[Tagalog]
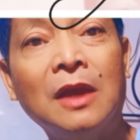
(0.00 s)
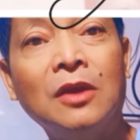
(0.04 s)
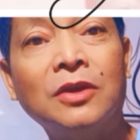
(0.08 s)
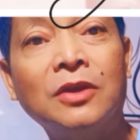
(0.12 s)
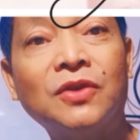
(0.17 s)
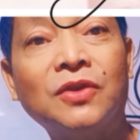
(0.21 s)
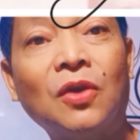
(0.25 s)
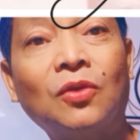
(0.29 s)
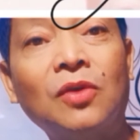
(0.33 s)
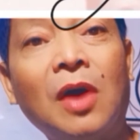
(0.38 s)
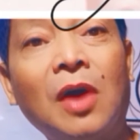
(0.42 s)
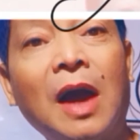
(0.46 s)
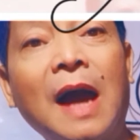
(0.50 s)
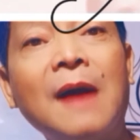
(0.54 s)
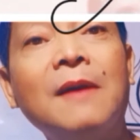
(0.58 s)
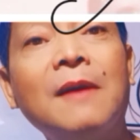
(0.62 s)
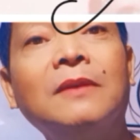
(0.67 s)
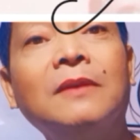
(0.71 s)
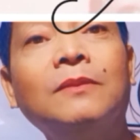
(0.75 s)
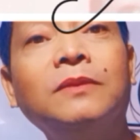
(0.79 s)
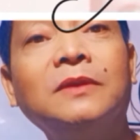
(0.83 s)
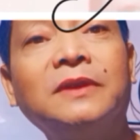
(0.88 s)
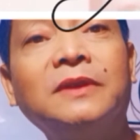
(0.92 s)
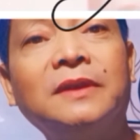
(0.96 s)
So kung
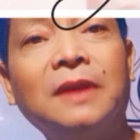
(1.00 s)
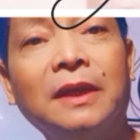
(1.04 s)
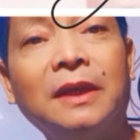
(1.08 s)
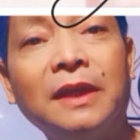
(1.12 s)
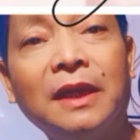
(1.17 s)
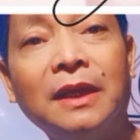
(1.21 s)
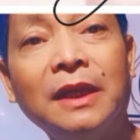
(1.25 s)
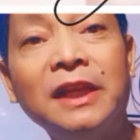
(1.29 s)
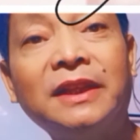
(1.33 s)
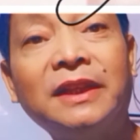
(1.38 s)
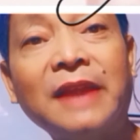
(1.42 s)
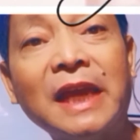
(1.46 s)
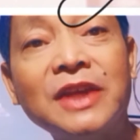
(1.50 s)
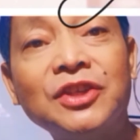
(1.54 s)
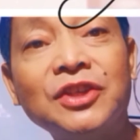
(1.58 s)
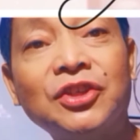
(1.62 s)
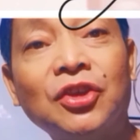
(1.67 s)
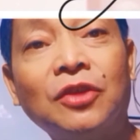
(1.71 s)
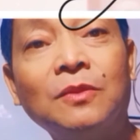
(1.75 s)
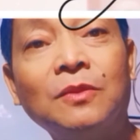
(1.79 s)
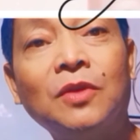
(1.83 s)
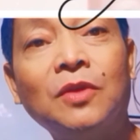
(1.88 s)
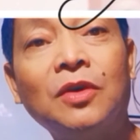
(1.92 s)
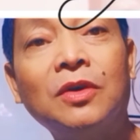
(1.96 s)
ang
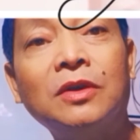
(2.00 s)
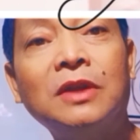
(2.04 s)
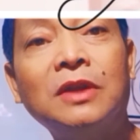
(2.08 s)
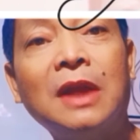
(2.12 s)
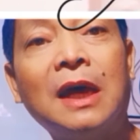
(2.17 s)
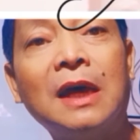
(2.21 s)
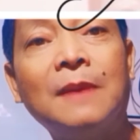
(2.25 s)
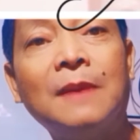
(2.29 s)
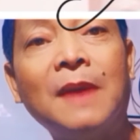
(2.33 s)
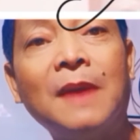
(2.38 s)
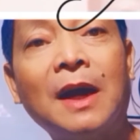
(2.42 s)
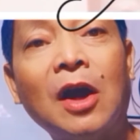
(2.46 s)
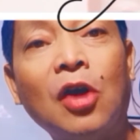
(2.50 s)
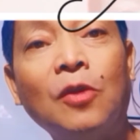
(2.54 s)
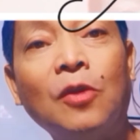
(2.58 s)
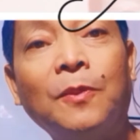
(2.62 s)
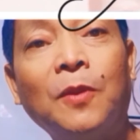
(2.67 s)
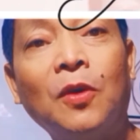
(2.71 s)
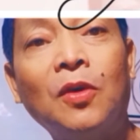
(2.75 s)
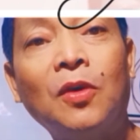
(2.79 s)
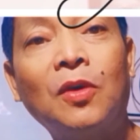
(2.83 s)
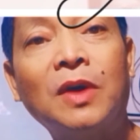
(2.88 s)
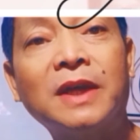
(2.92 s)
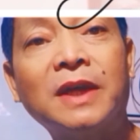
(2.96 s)
intention mo na
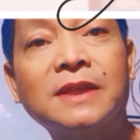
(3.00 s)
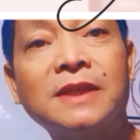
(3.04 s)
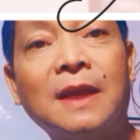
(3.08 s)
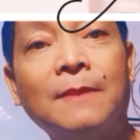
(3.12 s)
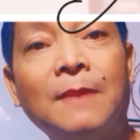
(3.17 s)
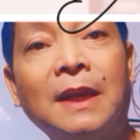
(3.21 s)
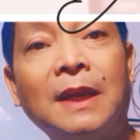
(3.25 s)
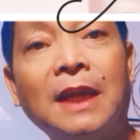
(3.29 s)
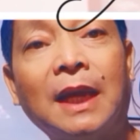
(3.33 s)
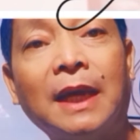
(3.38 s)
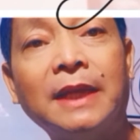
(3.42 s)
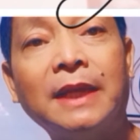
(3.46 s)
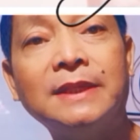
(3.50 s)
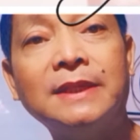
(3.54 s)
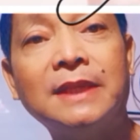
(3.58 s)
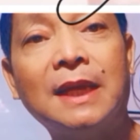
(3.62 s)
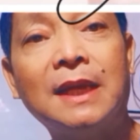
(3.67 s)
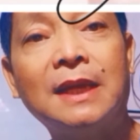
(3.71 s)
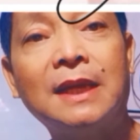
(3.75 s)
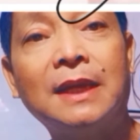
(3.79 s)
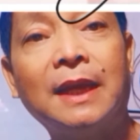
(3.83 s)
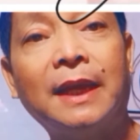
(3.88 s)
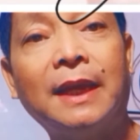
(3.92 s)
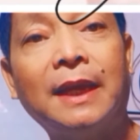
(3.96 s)
makaupo ka sa
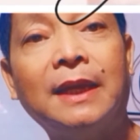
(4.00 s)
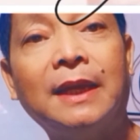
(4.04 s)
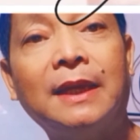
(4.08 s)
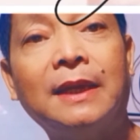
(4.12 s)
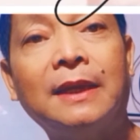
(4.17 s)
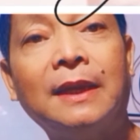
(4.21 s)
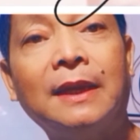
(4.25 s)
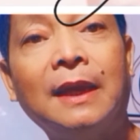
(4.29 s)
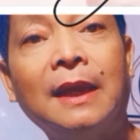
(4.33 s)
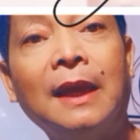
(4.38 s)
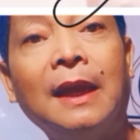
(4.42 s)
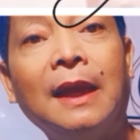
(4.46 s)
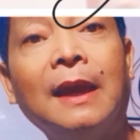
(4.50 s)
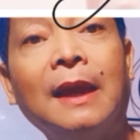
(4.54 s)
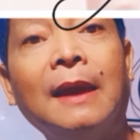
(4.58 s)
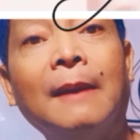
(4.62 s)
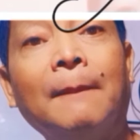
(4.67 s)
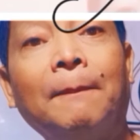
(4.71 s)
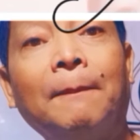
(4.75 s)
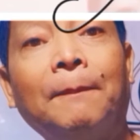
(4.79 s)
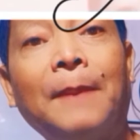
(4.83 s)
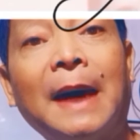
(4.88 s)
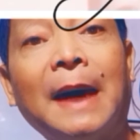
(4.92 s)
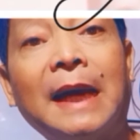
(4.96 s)
Malacanang eh
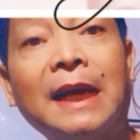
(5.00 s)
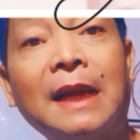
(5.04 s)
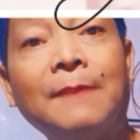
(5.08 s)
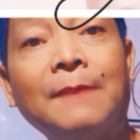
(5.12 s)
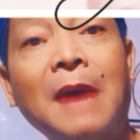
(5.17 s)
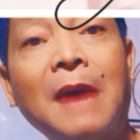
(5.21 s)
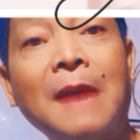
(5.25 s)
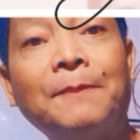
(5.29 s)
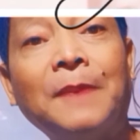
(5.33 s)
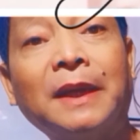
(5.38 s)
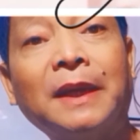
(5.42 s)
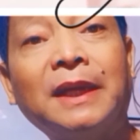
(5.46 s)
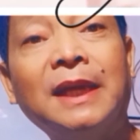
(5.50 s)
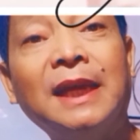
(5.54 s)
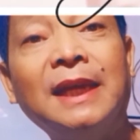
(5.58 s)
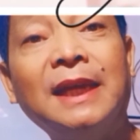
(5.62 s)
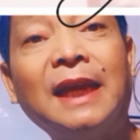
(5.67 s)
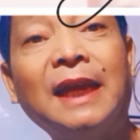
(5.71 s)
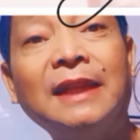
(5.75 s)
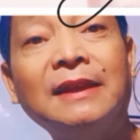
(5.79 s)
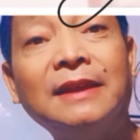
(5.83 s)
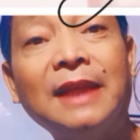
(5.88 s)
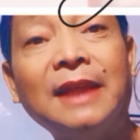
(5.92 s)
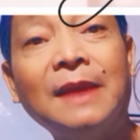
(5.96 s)
para
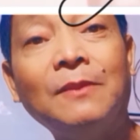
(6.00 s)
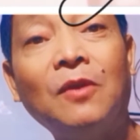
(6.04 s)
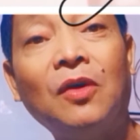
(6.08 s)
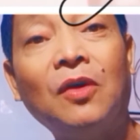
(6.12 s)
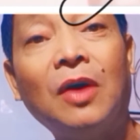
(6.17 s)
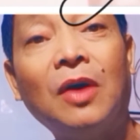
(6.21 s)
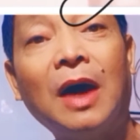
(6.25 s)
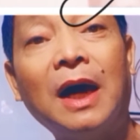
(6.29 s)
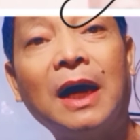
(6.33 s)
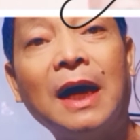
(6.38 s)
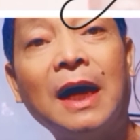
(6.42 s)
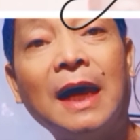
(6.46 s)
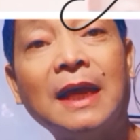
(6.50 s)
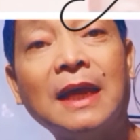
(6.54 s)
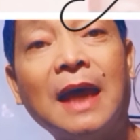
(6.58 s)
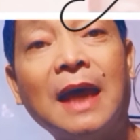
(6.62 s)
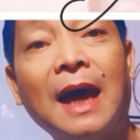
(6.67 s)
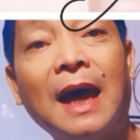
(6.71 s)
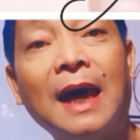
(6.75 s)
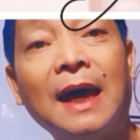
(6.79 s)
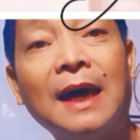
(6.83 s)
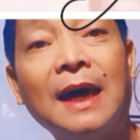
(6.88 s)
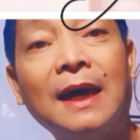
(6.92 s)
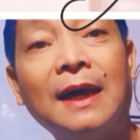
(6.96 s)
mapaghiganti mo ang
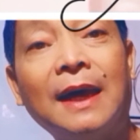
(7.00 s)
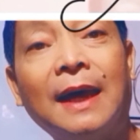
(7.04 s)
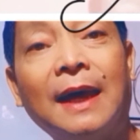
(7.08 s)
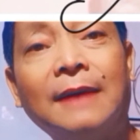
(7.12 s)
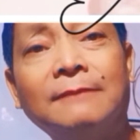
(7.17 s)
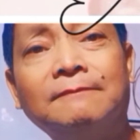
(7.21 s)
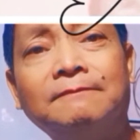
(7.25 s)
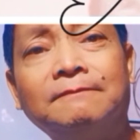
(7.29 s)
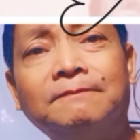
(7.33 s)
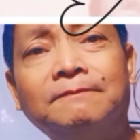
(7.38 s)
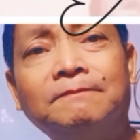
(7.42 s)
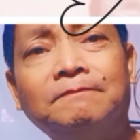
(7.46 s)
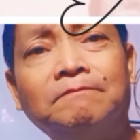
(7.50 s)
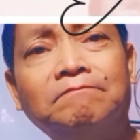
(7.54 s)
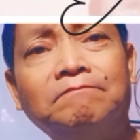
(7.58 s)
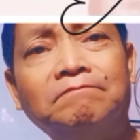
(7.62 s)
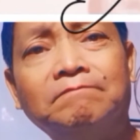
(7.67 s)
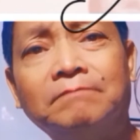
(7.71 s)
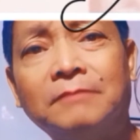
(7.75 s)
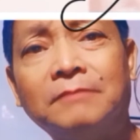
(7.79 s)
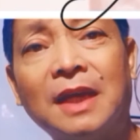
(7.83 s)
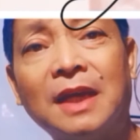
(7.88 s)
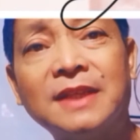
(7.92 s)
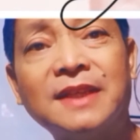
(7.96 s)
uh, ang
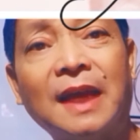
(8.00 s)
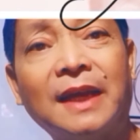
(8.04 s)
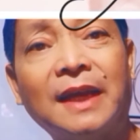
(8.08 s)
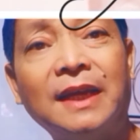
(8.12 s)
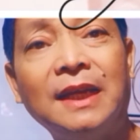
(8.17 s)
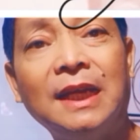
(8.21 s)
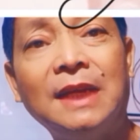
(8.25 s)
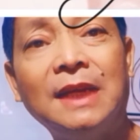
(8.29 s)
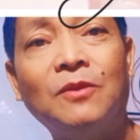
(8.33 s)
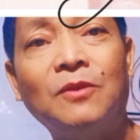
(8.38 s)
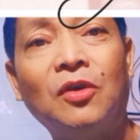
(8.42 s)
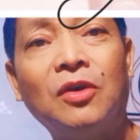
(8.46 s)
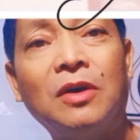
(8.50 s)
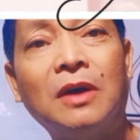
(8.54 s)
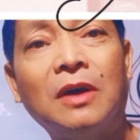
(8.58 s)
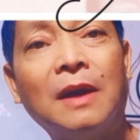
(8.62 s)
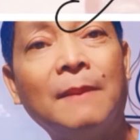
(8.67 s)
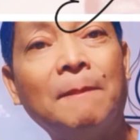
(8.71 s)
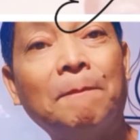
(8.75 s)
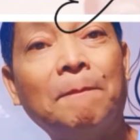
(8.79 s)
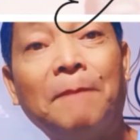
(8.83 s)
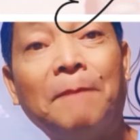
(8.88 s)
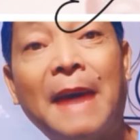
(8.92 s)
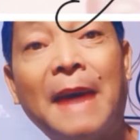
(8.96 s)
sarili mo,
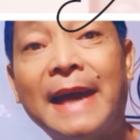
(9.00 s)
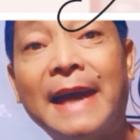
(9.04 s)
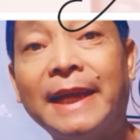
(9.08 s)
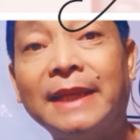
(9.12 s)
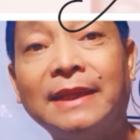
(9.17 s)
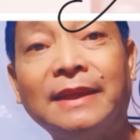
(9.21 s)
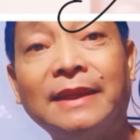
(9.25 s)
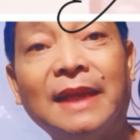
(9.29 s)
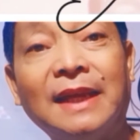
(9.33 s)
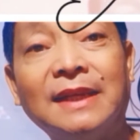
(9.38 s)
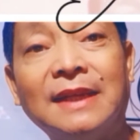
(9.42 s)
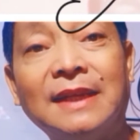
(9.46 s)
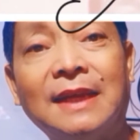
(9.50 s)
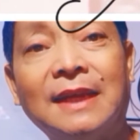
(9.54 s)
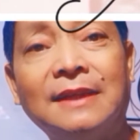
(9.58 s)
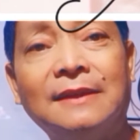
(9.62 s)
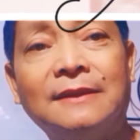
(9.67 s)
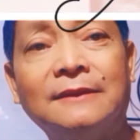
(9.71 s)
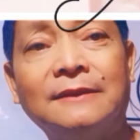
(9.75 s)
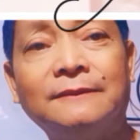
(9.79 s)
pangit tingnan.